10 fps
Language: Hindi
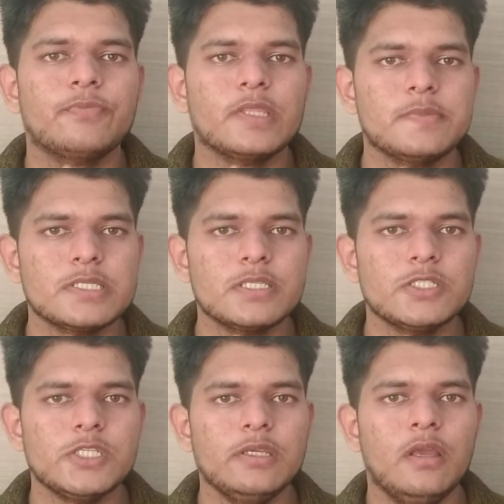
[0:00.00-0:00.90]
नमस्ते
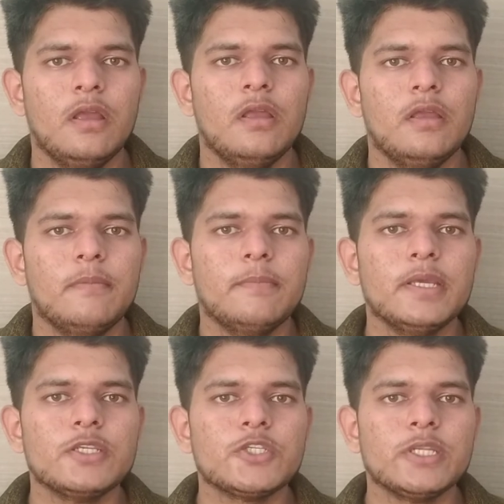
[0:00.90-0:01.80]
जी मैं
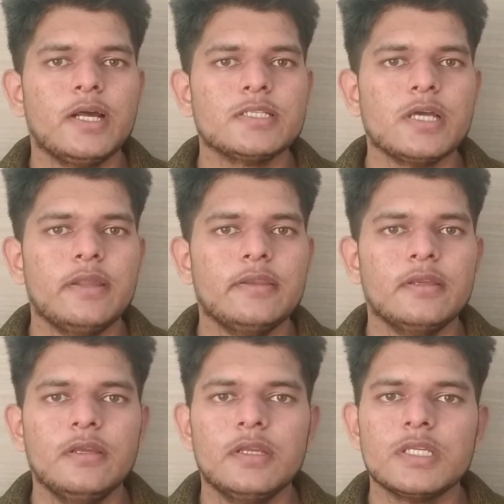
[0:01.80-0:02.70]
ऋषि आचार्य
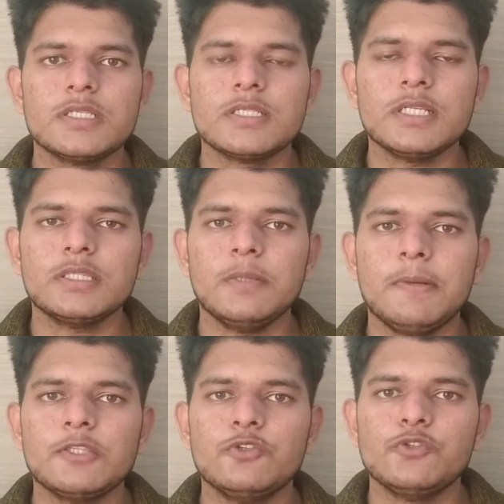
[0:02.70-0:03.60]

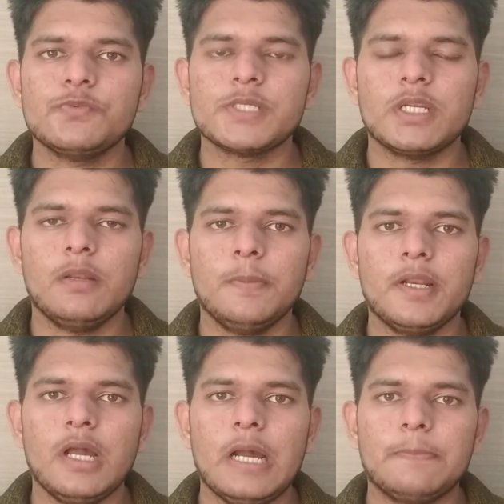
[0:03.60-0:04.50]
सत्यपथ यूट्यूब चैनल
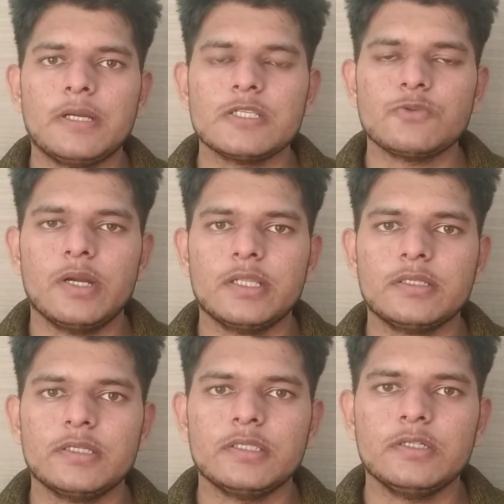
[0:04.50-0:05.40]
पर आपका स्वागत
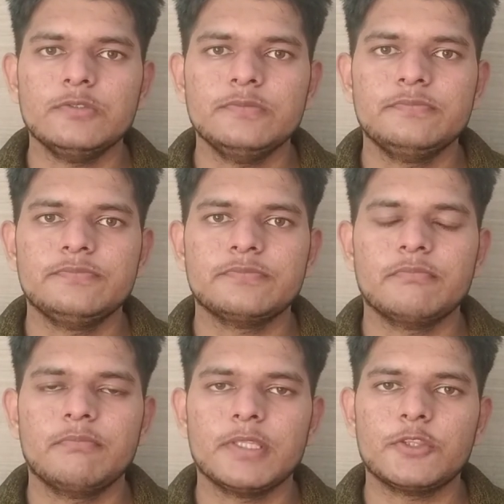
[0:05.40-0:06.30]
करता
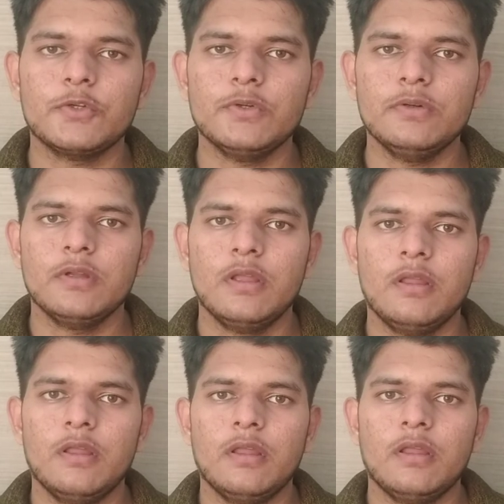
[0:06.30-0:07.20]
हूं मित्रों
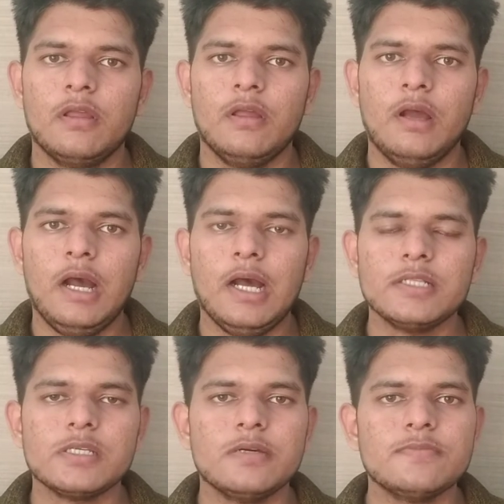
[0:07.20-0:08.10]

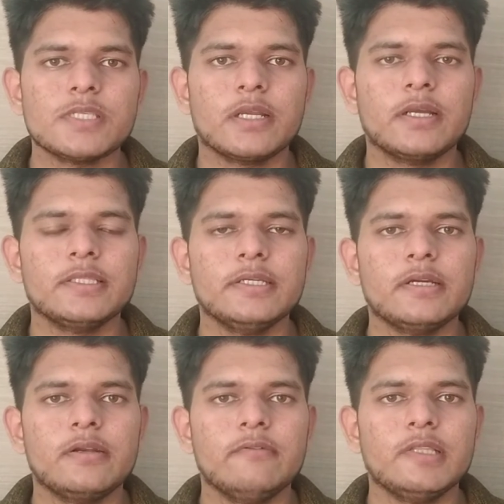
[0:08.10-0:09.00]
आज हम
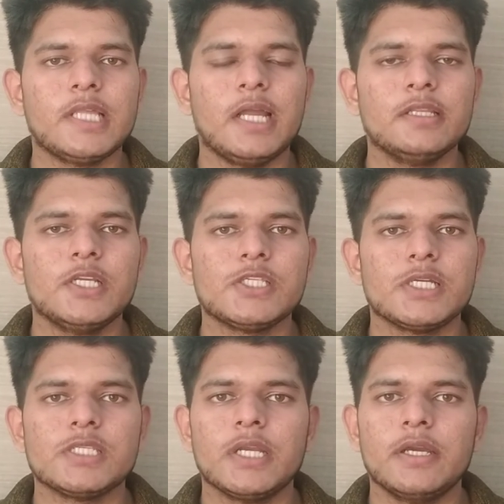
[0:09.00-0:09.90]
संगतिकरण व दान की
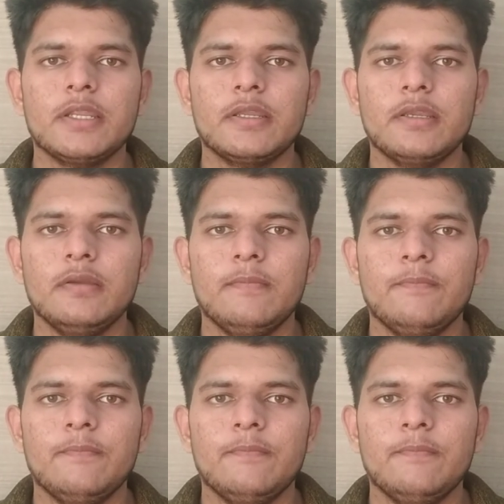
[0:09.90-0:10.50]
चर्चा करेंगे